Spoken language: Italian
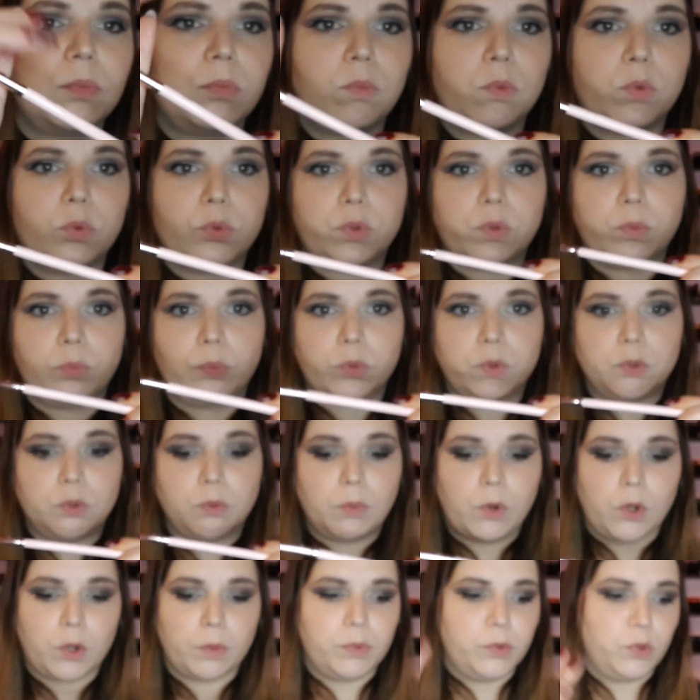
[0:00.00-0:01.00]
molto molto
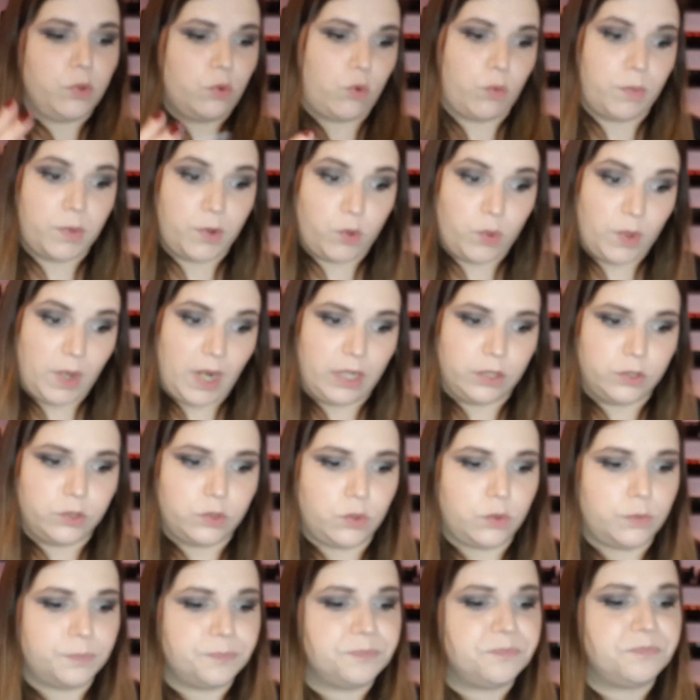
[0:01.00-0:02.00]
morbido come
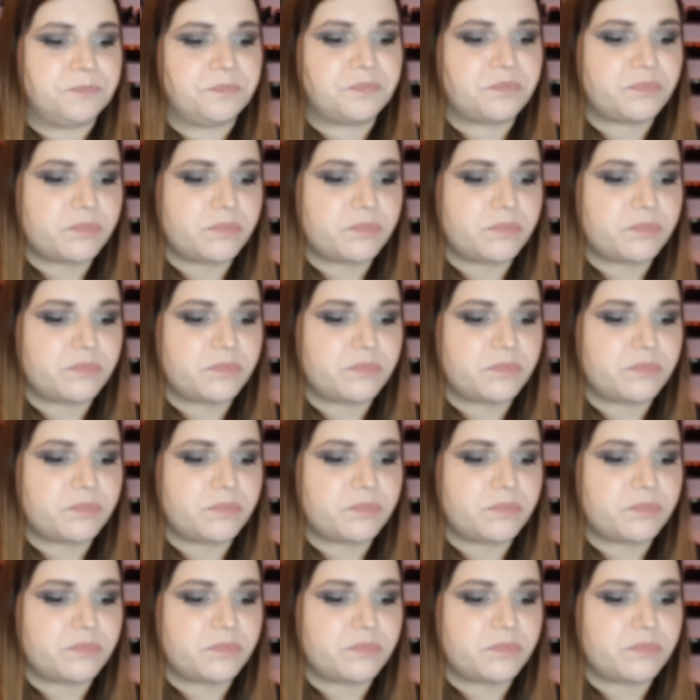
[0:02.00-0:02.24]
quell'altro